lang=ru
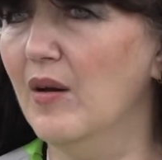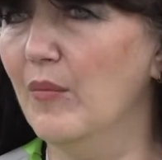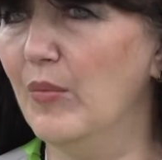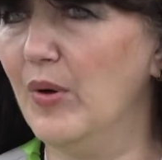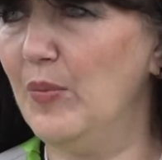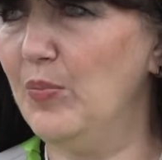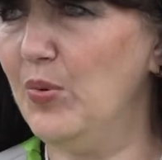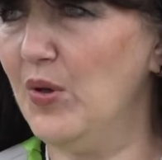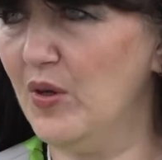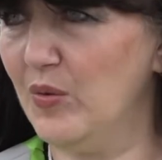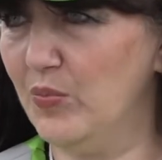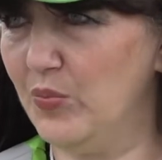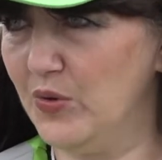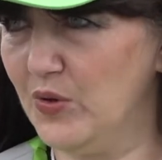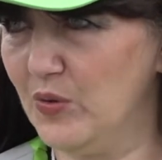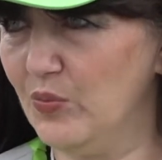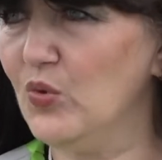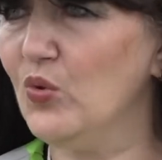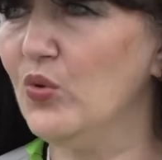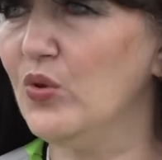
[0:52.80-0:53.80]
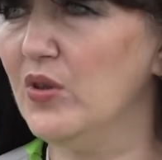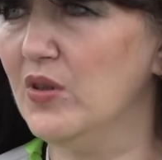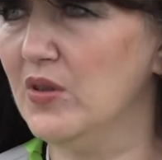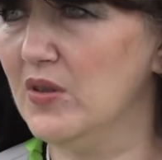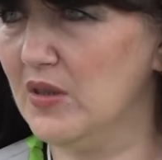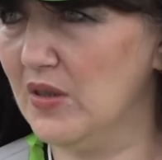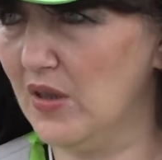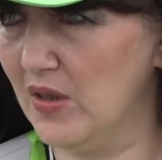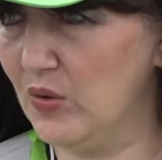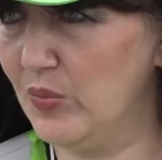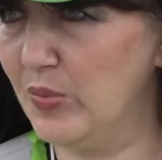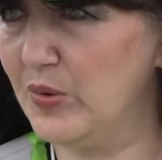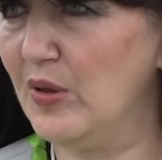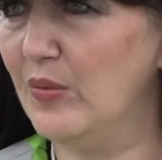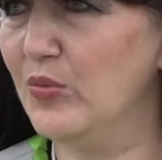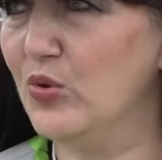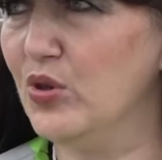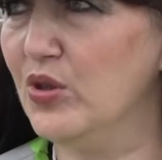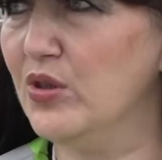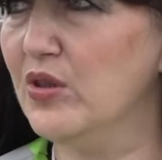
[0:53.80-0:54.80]
Про перепись многие знают,
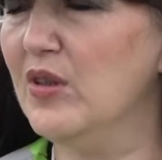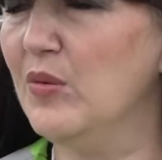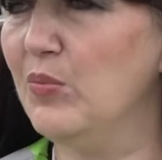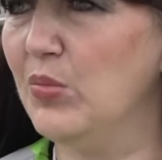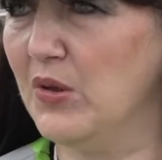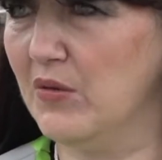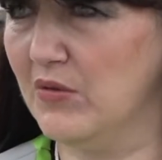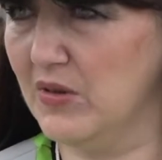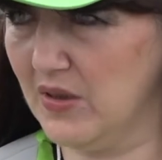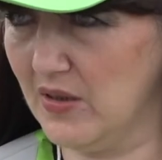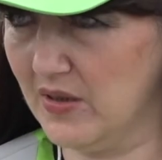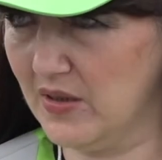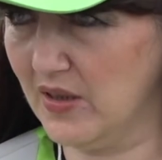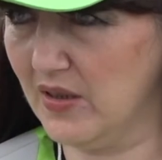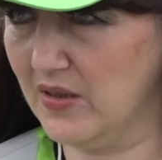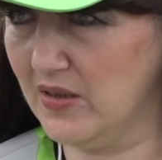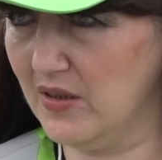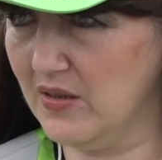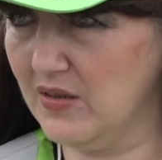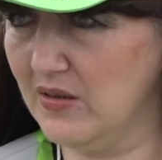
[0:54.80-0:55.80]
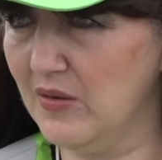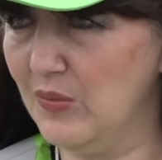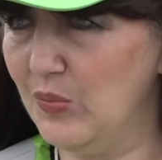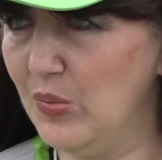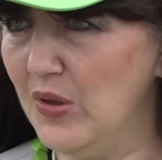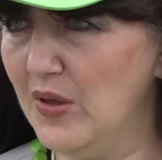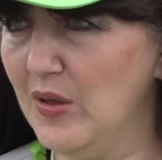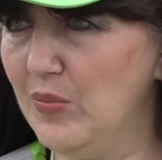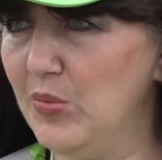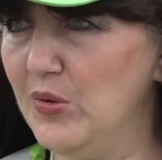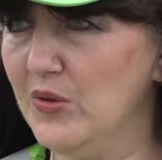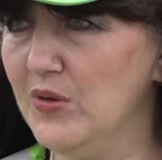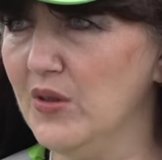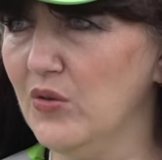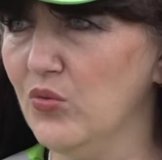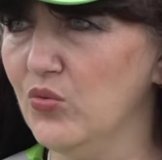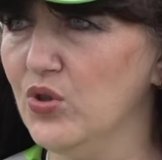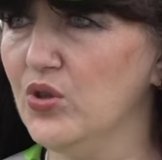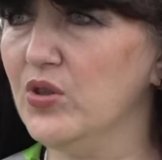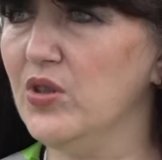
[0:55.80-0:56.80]
потому что это не первая сельскохозяйственная перепись,
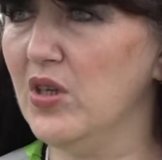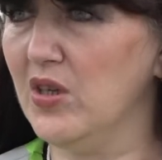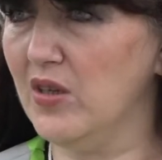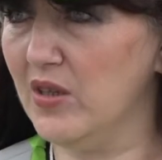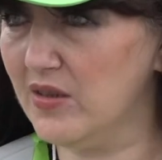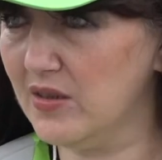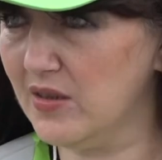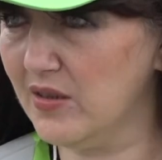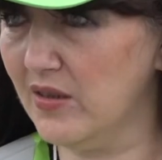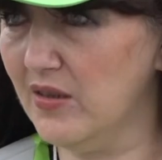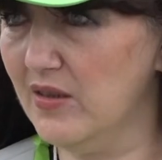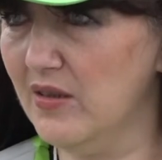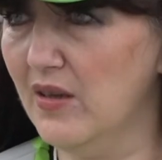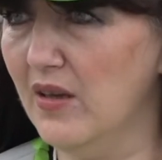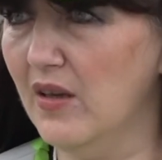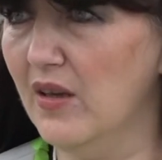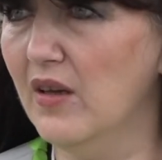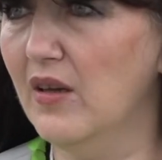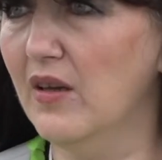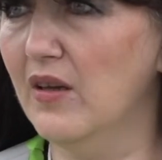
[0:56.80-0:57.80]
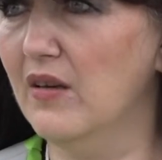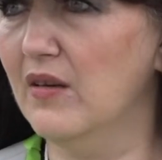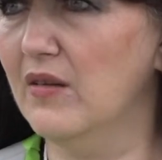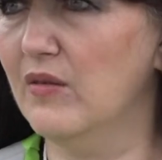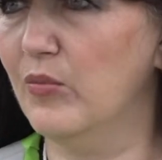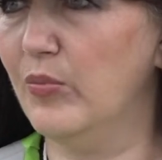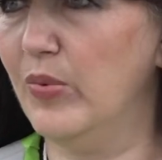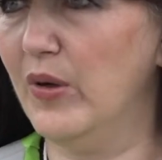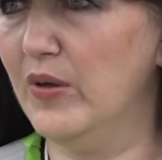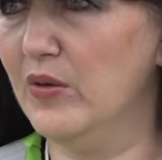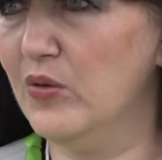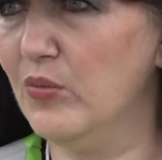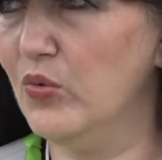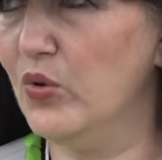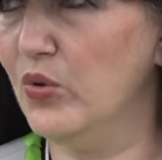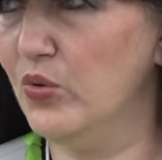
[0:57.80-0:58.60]
а уже третья. Поэтому